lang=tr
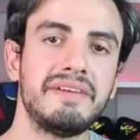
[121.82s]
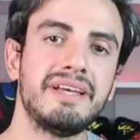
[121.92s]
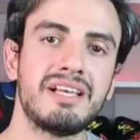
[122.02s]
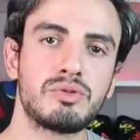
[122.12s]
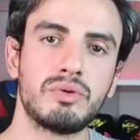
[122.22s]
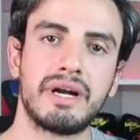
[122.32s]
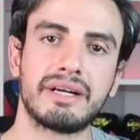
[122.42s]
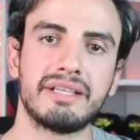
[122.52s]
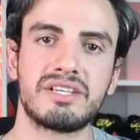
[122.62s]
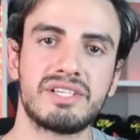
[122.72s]
ve daha sonra
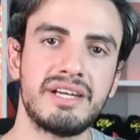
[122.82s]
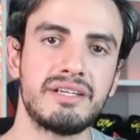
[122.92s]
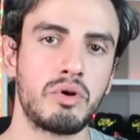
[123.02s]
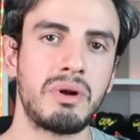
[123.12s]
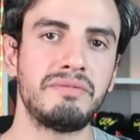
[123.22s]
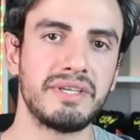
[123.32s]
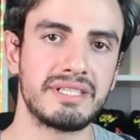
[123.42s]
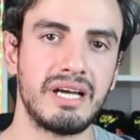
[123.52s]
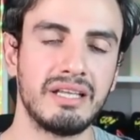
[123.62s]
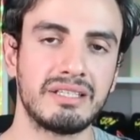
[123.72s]
arkadaşlar normal
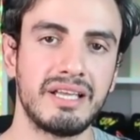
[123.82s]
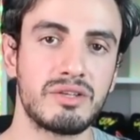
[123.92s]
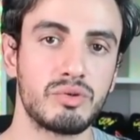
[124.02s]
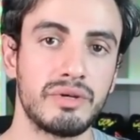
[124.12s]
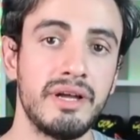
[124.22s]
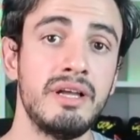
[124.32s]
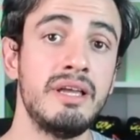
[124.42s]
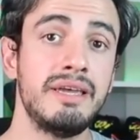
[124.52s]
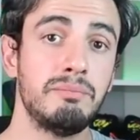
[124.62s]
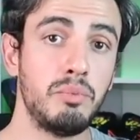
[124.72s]
fiyatını aldıktan sonra
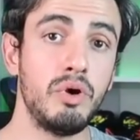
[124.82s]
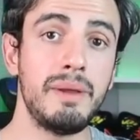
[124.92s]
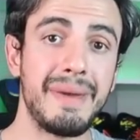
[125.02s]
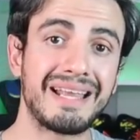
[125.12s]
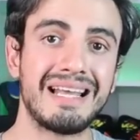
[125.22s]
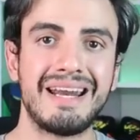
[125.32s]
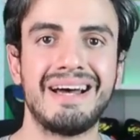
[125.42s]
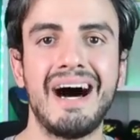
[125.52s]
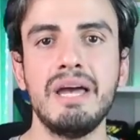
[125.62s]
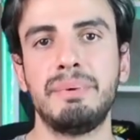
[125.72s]
böyle beklenen
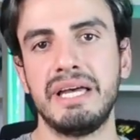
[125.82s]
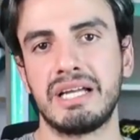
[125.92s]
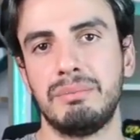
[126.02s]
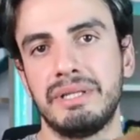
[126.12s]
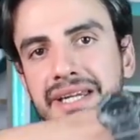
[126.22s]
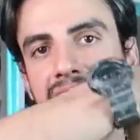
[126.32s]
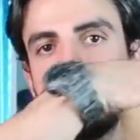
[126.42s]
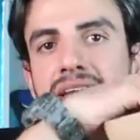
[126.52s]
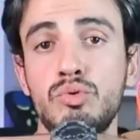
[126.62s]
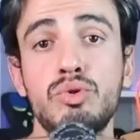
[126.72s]
hype ayakkabıları
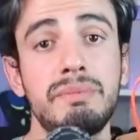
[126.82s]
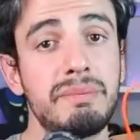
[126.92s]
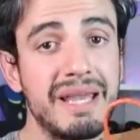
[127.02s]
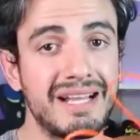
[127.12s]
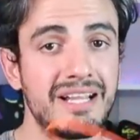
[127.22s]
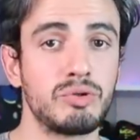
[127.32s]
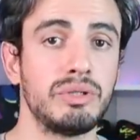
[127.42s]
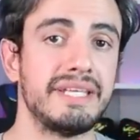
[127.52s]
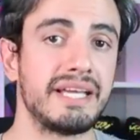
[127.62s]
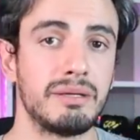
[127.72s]
yani üstüne bir beklenti
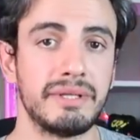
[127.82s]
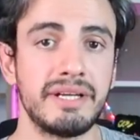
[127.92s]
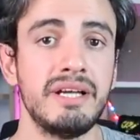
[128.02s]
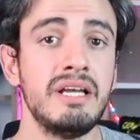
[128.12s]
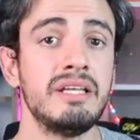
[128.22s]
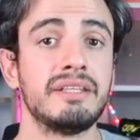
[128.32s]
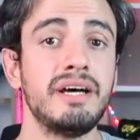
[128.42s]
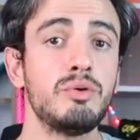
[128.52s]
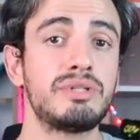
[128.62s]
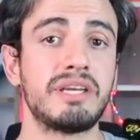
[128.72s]
olan ayakkabıları
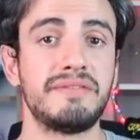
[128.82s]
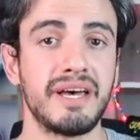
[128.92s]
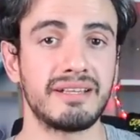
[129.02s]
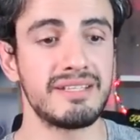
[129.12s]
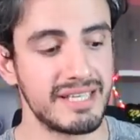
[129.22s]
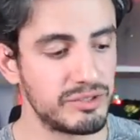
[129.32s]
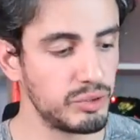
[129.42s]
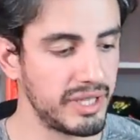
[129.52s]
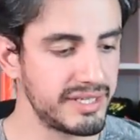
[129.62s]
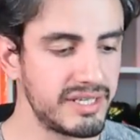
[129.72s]
daha yüksek fiyatlı
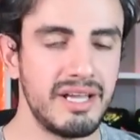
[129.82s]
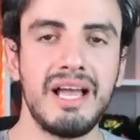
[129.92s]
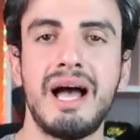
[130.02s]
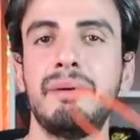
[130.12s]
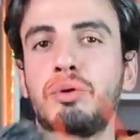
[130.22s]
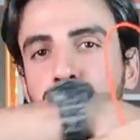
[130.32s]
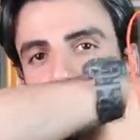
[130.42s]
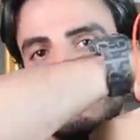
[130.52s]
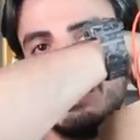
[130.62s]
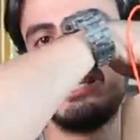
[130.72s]
satıyorlar. Hemen o
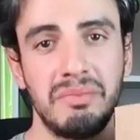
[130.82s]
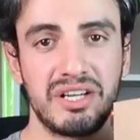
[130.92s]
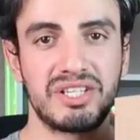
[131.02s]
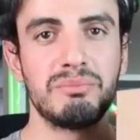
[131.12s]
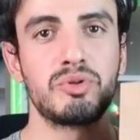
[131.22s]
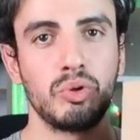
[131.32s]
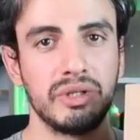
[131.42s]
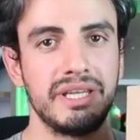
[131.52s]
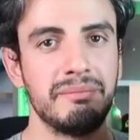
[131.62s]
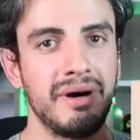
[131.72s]
fiyatıyla başlamış
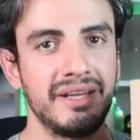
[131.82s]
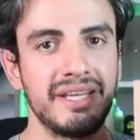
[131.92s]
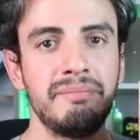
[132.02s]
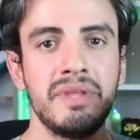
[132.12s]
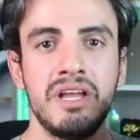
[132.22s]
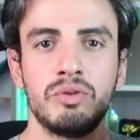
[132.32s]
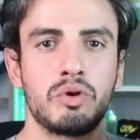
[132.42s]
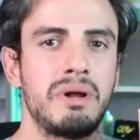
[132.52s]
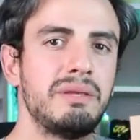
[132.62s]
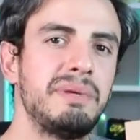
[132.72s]
olayım madem.
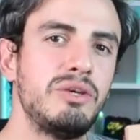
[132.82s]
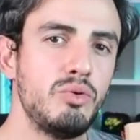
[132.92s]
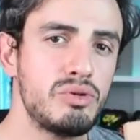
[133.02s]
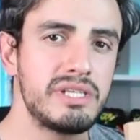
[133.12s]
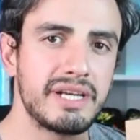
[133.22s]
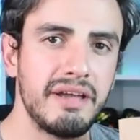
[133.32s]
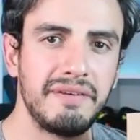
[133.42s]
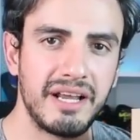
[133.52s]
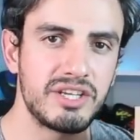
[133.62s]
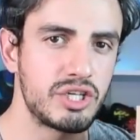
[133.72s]
Normalde 1100 liraya
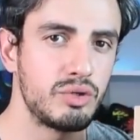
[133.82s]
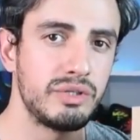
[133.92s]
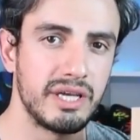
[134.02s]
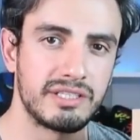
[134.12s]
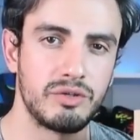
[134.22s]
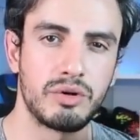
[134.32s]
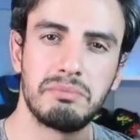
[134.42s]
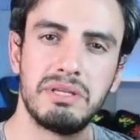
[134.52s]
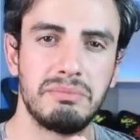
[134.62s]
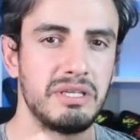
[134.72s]
falan çıkıyor diye
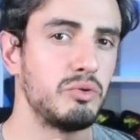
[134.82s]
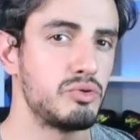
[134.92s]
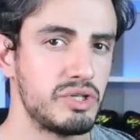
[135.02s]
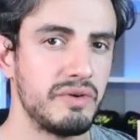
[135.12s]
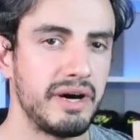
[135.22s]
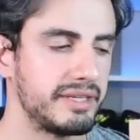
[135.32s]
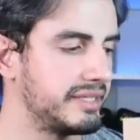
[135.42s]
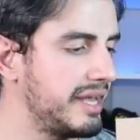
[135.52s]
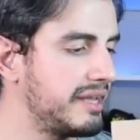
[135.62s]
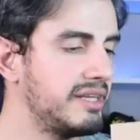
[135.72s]
hatırlıyorum. 1000-1100
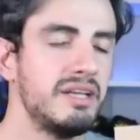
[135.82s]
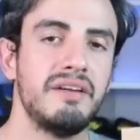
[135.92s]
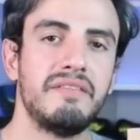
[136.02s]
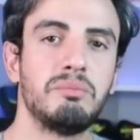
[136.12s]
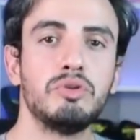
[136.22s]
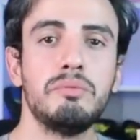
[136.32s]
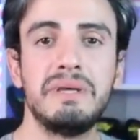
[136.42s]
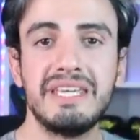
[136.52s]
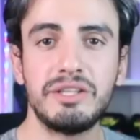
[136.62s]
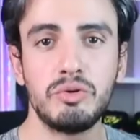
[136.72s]
civarında. Ve bunu
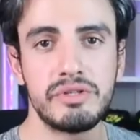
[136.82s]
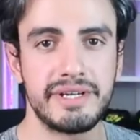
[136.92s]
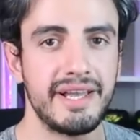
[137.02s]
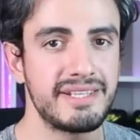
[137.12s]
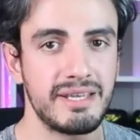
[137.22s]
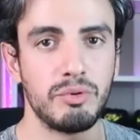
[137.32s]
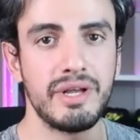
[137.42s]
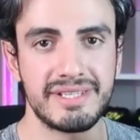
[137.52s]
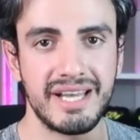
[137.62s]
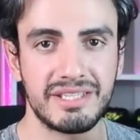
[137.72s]
1700 liraya
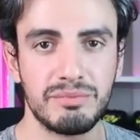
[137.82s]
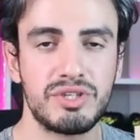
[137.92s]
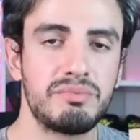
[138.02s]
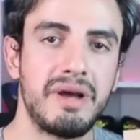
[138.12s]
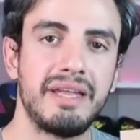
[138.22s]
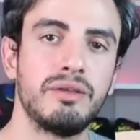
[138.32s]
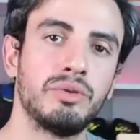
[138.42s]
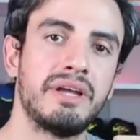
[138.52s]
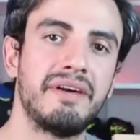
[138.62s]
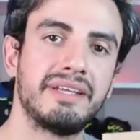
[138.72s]
Sebo'ya satmış. Ben
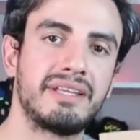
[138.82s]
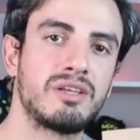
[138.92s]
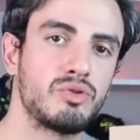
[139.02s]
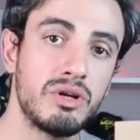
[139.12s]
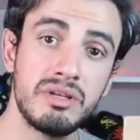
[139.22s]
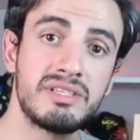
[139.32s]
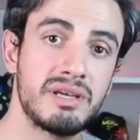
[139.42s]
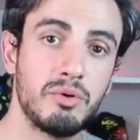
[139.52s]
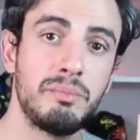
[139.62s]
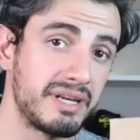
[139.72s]
onay verdikten sonra
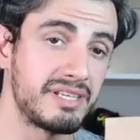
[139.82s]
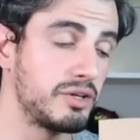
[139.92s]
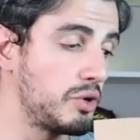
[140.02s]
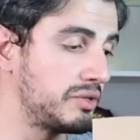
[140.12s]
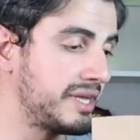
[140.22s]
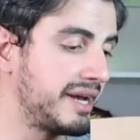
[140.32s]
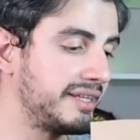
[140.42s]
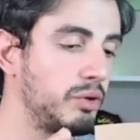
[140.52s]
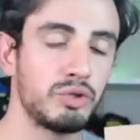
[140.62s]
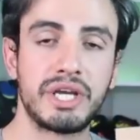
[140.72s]
Sebo parasını
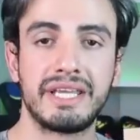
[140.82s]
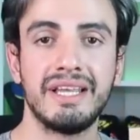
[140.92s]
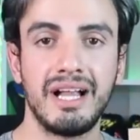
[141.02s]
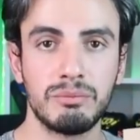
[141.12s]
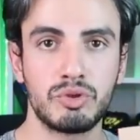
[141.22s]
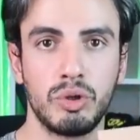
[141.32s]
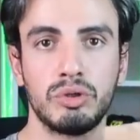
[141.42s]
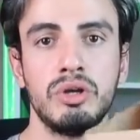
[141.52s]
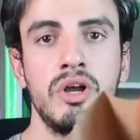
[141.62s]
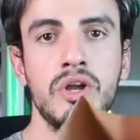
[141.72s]
gönderdi. O şekilde almış
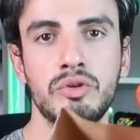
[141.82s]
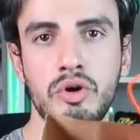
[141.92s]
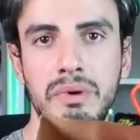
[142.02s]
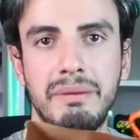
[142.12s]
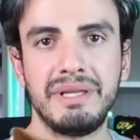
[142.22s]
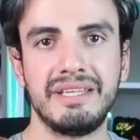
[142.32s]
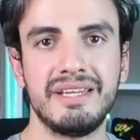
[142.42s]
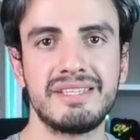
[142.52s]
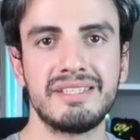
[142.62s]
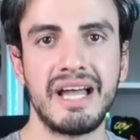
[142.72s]
oldu. Normal
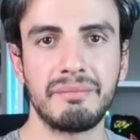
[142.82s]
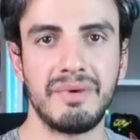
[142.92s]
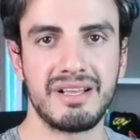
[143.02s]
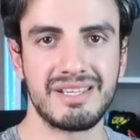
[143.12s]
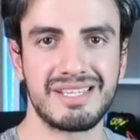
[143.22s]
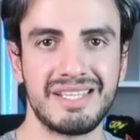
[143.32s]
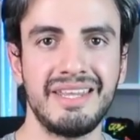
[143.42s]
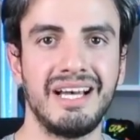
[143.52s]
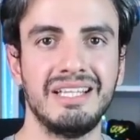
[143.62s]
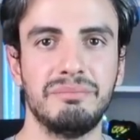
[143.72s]
bildiğiniz Nike
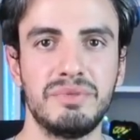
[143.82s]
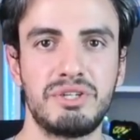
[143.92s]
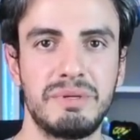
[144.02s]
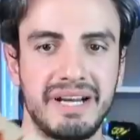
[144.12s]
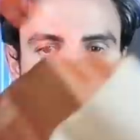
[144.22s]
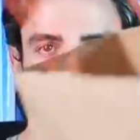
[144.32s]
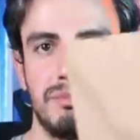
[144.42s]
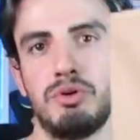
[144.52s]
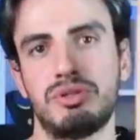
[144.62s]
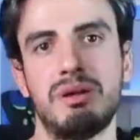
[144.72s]
mağazasından alınmış bir
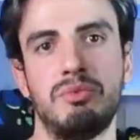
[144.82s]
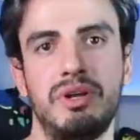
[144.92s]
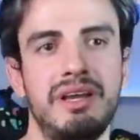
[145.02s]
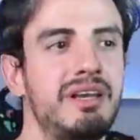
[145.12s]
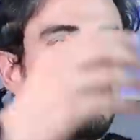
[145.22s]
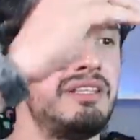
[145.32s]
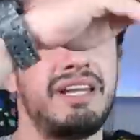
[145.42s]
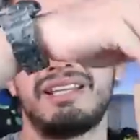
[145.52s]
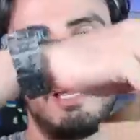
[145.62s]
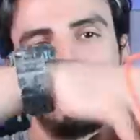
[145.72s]
ayakkabı. O yüzden böyle
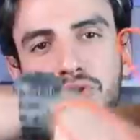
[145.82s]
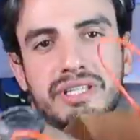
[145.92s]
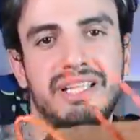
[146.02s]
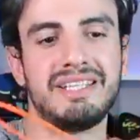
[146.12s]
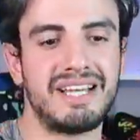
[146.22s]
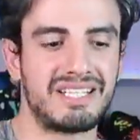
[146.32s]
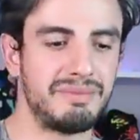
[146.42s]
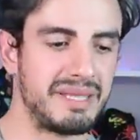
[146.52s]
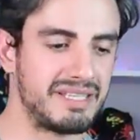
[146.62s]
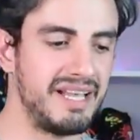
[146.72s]
direkt Nike paketiyle
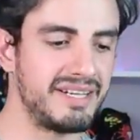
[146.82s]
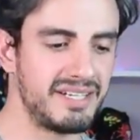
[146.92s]
takdim ettiler.